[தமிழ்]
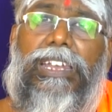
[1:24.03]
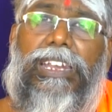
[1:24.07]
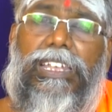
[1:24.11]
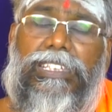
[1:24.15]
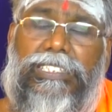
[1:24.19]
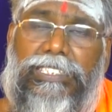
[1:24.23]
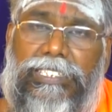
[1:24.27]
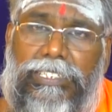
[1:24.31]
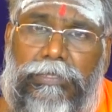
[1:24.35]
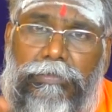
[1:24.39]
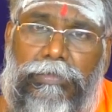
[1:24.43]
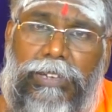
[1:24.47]

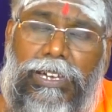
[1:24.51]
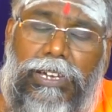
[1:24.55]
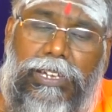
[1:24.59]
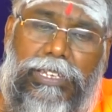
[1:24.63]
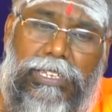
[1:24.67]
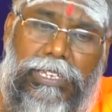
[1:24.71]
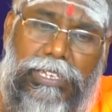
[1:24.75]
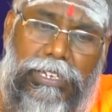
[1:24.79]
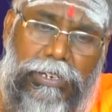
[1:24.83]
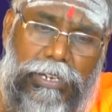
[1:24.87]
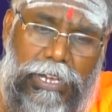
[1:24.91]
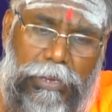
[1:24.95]
ரசம்
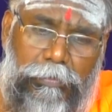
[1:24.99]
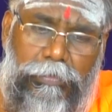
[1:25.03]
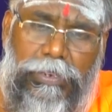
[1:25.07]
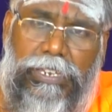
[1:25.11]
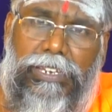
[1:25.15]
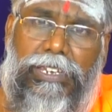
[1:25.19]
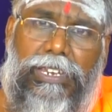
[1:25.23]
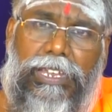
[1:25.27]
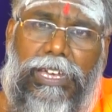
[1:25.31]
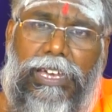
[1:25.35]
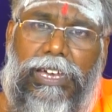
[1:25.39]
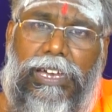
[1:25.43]

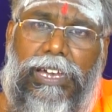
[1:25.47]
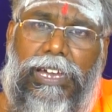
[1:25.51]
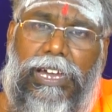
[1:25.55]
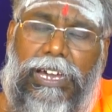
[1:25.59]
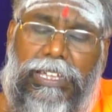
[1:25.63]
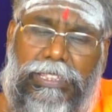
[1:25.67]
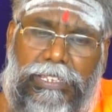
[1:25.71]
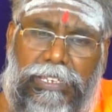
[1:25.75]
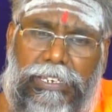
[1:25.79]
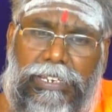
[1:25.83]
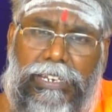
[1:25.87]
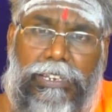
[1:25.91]
அப்படின்னா
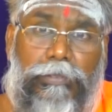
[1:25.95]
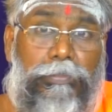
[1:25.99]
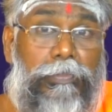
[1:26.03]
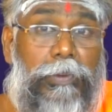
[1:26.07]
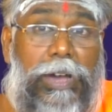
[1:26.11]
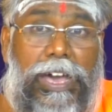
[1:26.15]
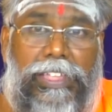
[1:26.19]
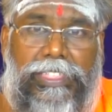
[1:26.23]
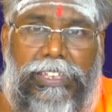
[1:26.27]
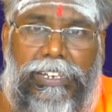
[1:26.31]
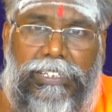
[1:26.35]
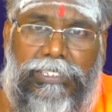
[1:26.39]
அது என்னென்னா
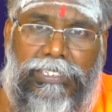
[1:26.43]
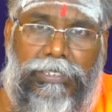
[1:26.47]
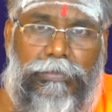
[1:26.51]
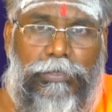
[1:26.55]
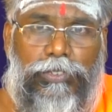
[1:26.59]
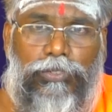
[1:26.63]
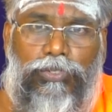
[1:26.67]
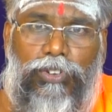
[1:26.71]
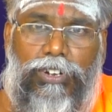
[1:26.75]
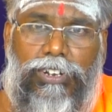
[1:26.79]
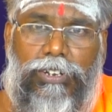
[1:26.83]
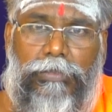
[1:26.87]

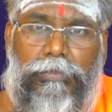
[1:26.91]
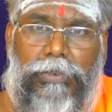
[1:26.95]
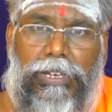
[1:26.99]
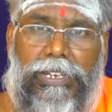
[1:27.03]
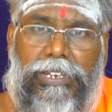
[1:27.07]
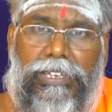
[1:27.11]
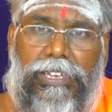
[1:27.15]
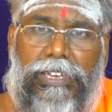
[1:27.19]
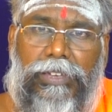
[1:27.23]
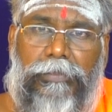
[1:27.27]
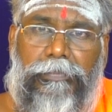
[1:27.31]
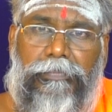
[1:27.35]
பாதரசம்னு சொல்கிறோம்
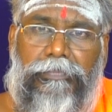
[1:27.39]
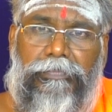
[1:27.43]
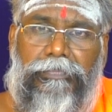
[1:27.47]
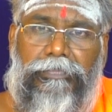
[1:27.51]
பாருங்கள்